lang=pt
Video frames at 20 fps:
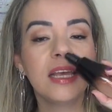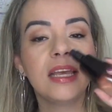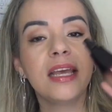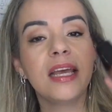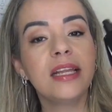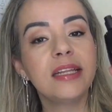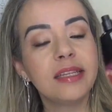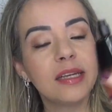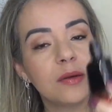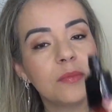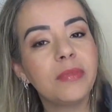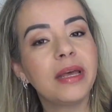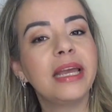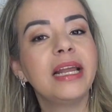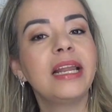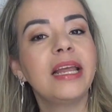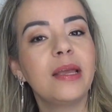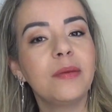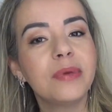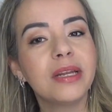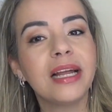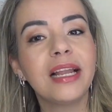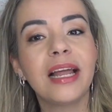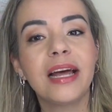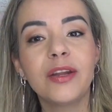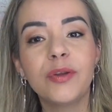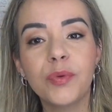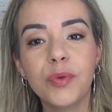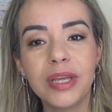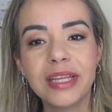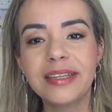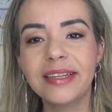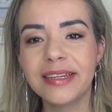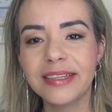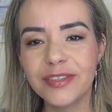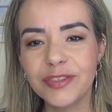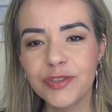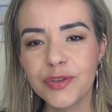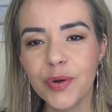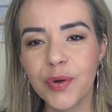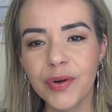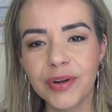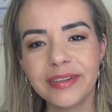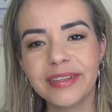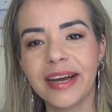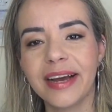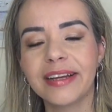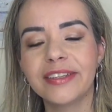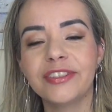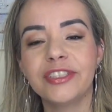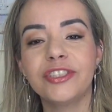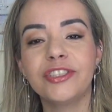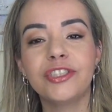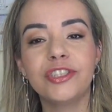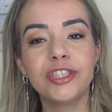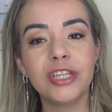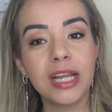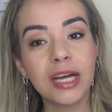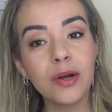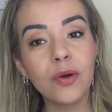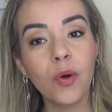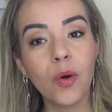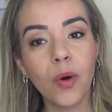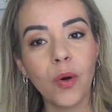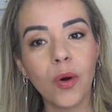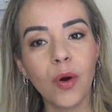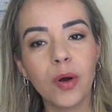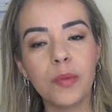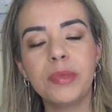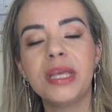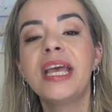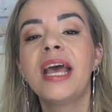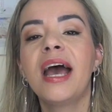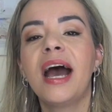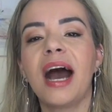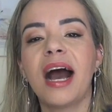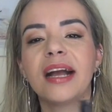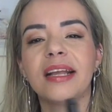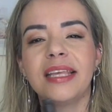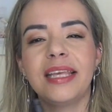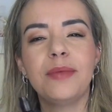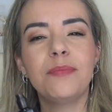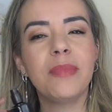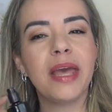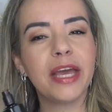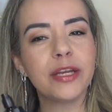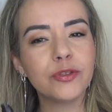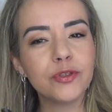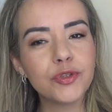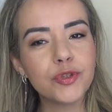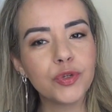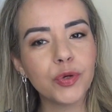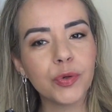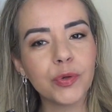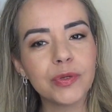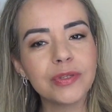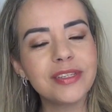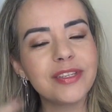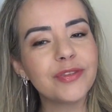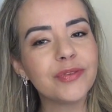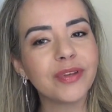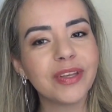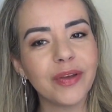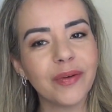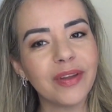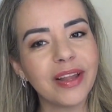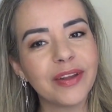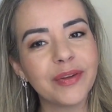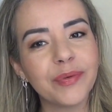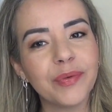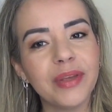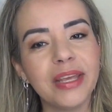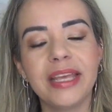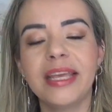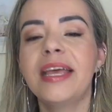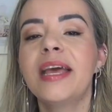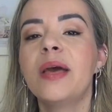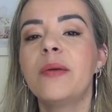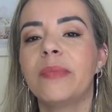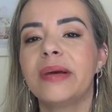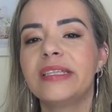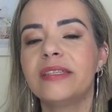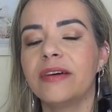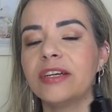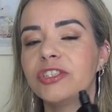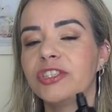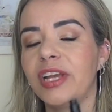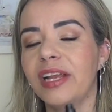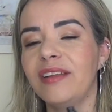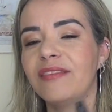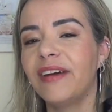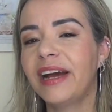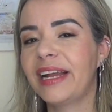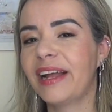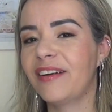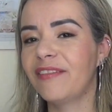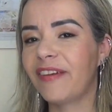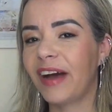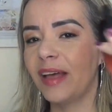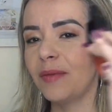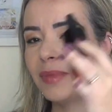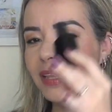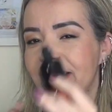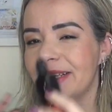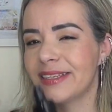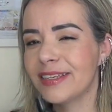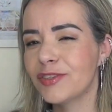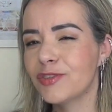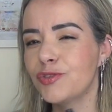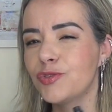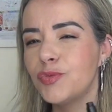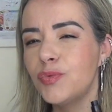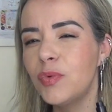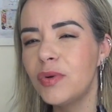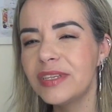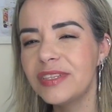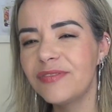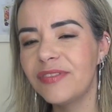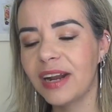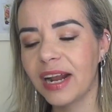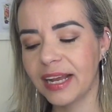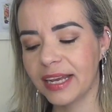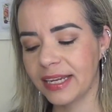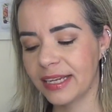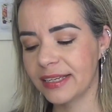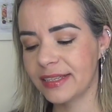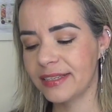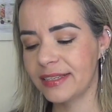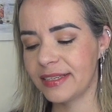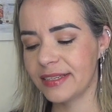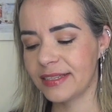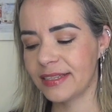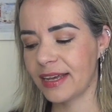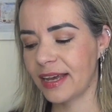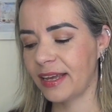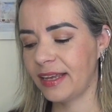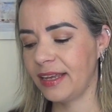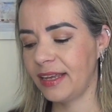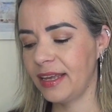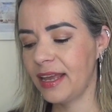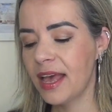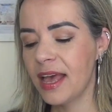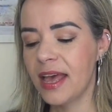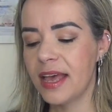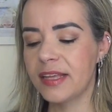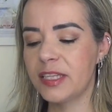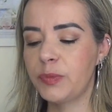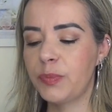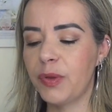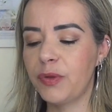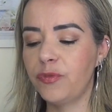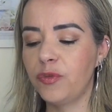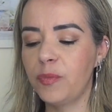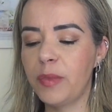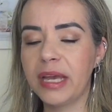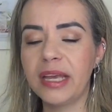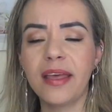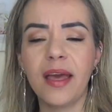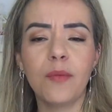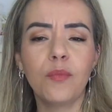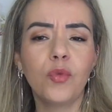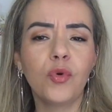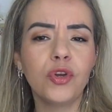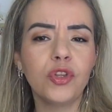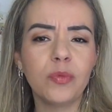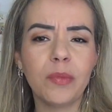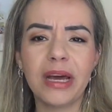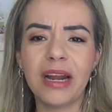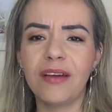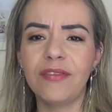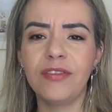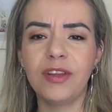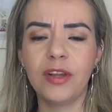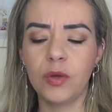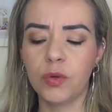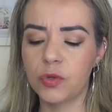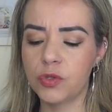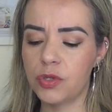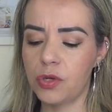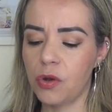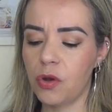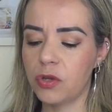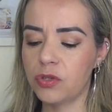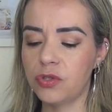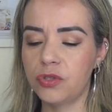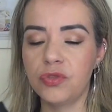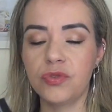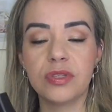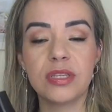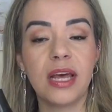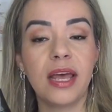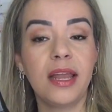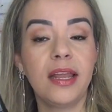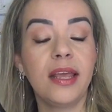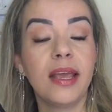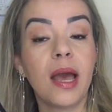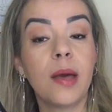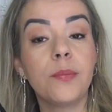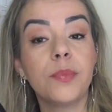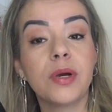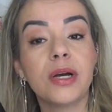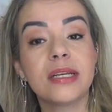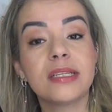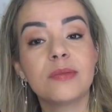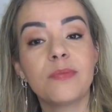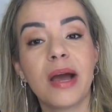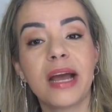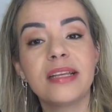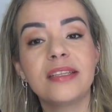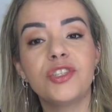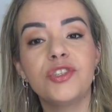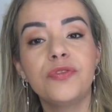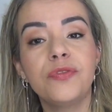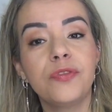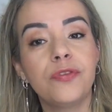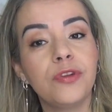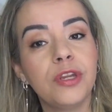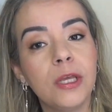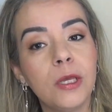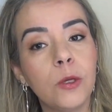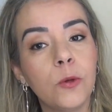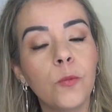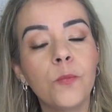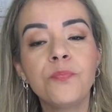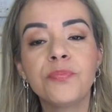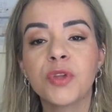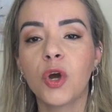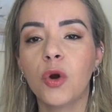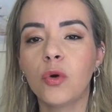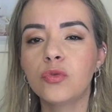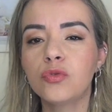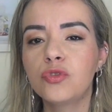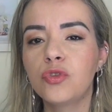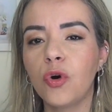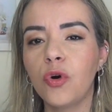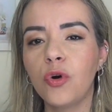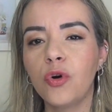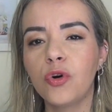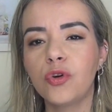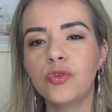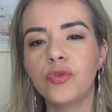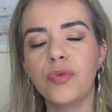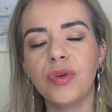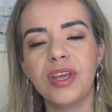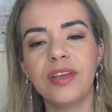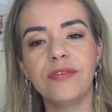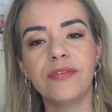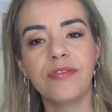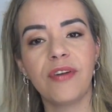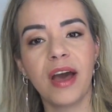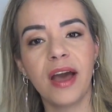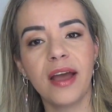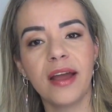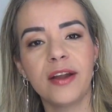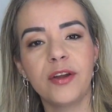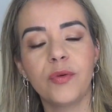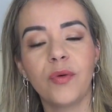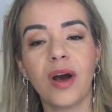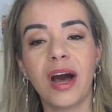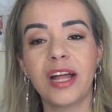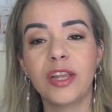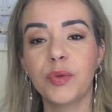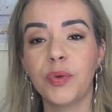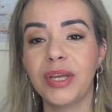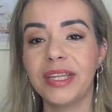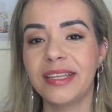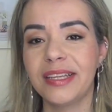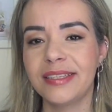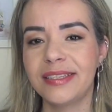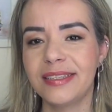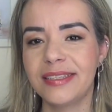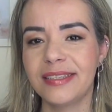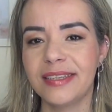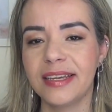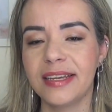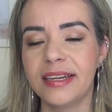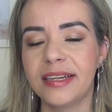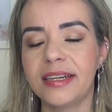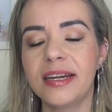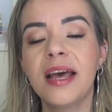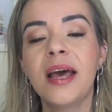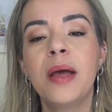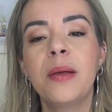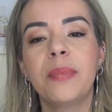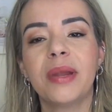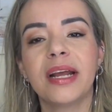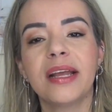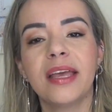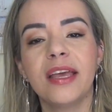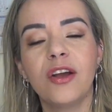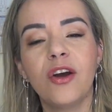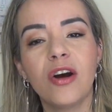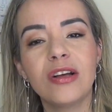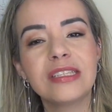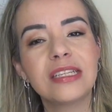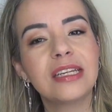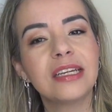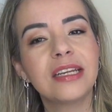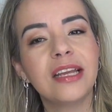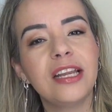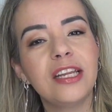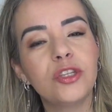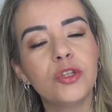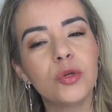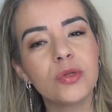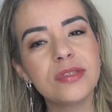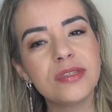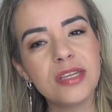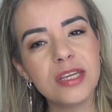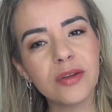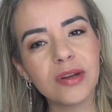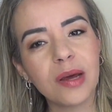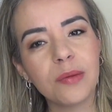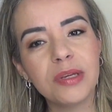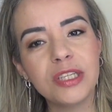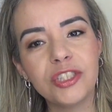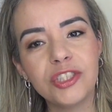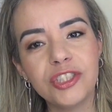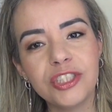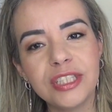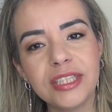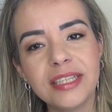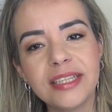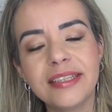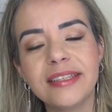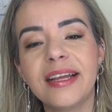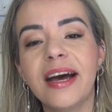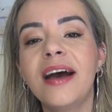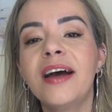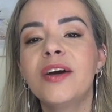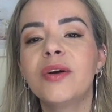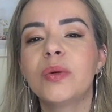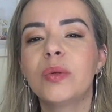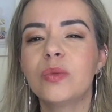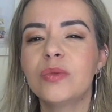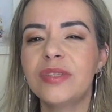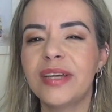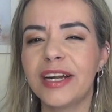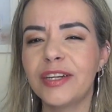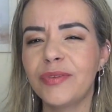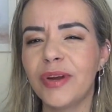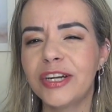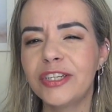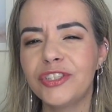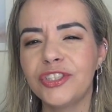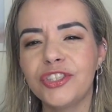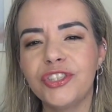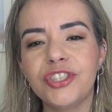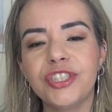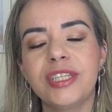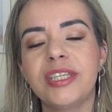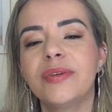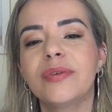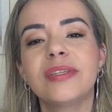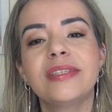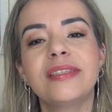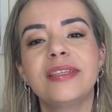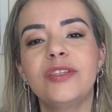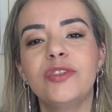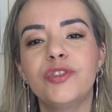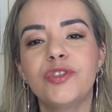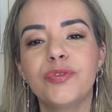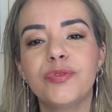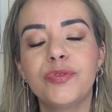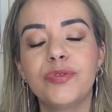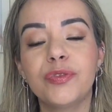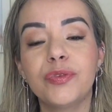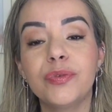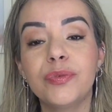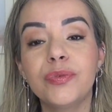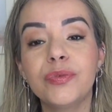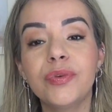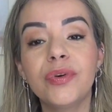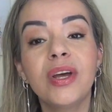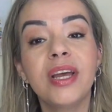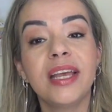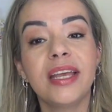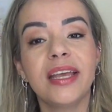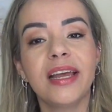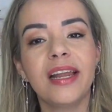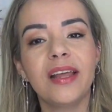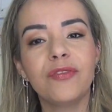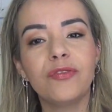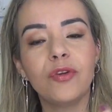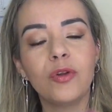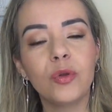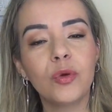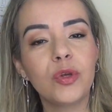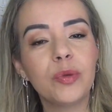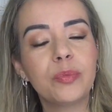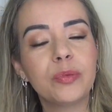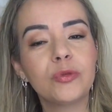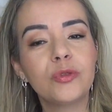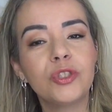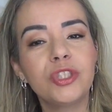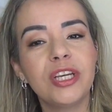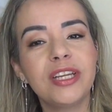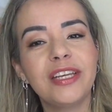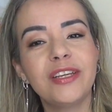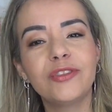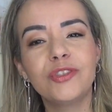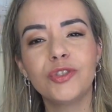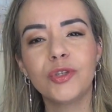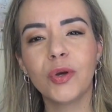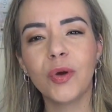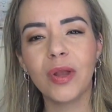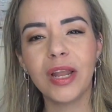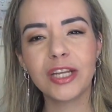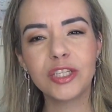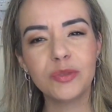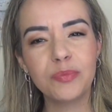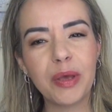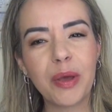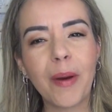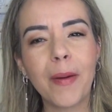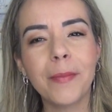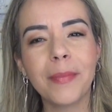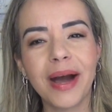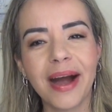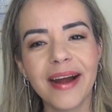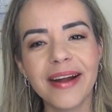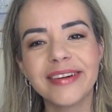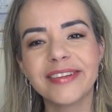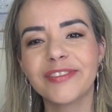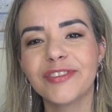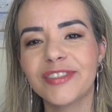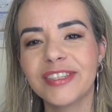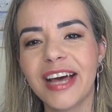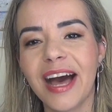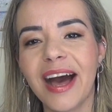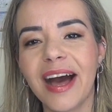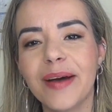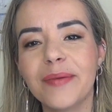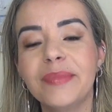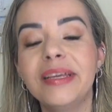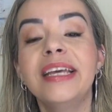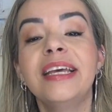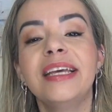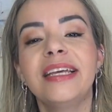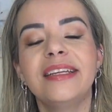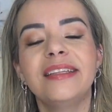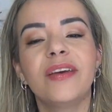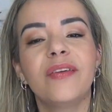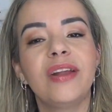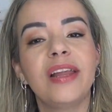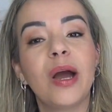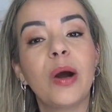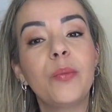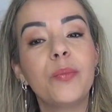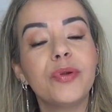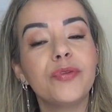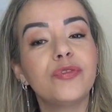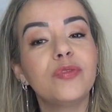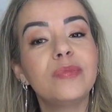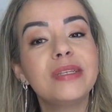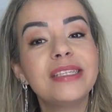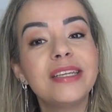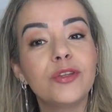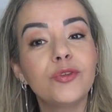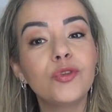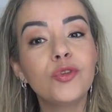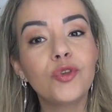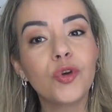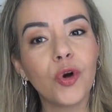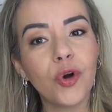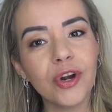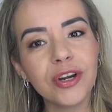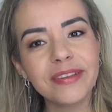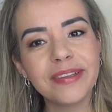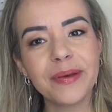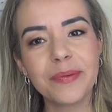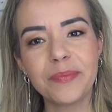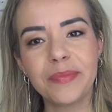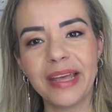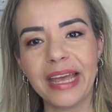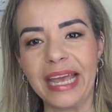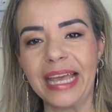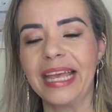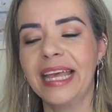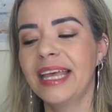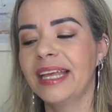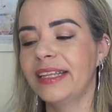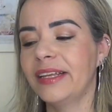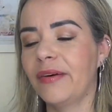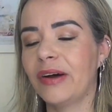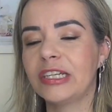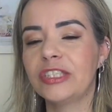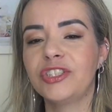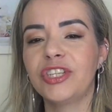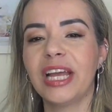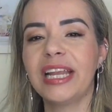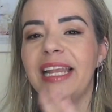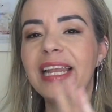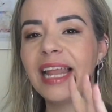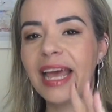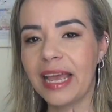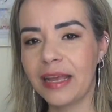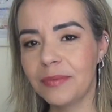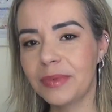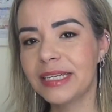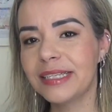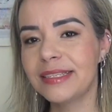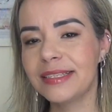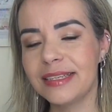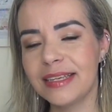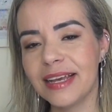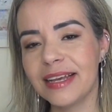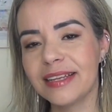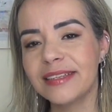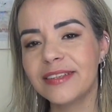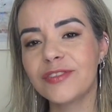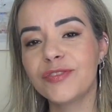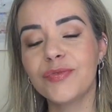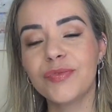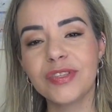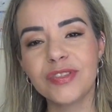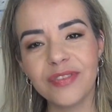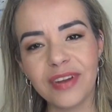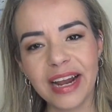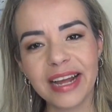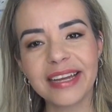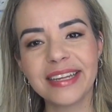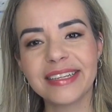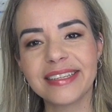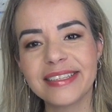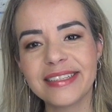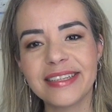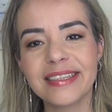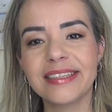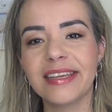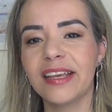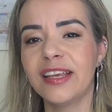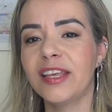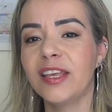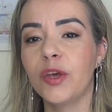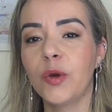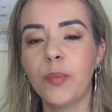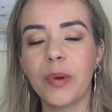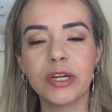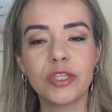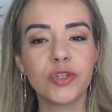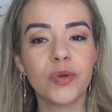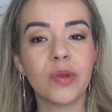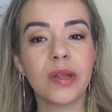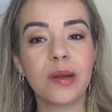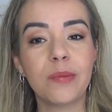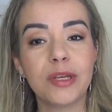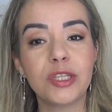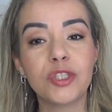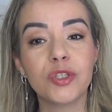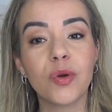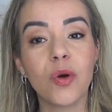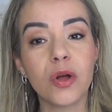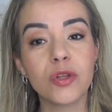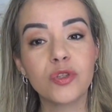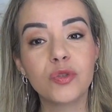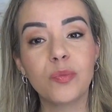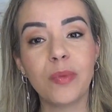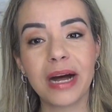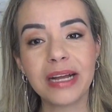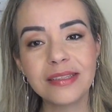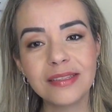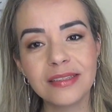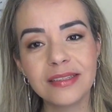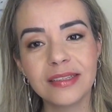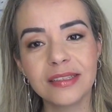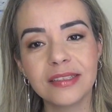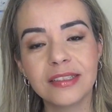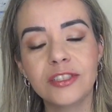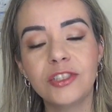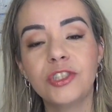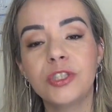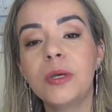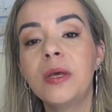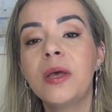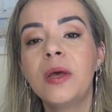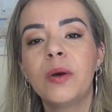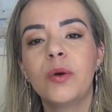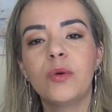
E ele também lembra lá no Itressor, tá, gente? De Lancôme nome. Aqui menos doce do que o Lanui, mas eu acho que ele vai na vibe dessas duas fragrâncias aí. Esse perfume aqui é muito maravilhoso, eu gosto de usar ele em épocas mais de frio, outono, inverno, anoitecer. Para quem gosta daquele docinho na medida, com um certo ardidinho, assim, de fundo, e ele evolui para um cheirinho de chocolate meio amargo, sabe? Então ele é um perfume sedutor também. Então acho que ele lembra, assim, essas duas fragrâncias aí que eu particularmente gosto bastante.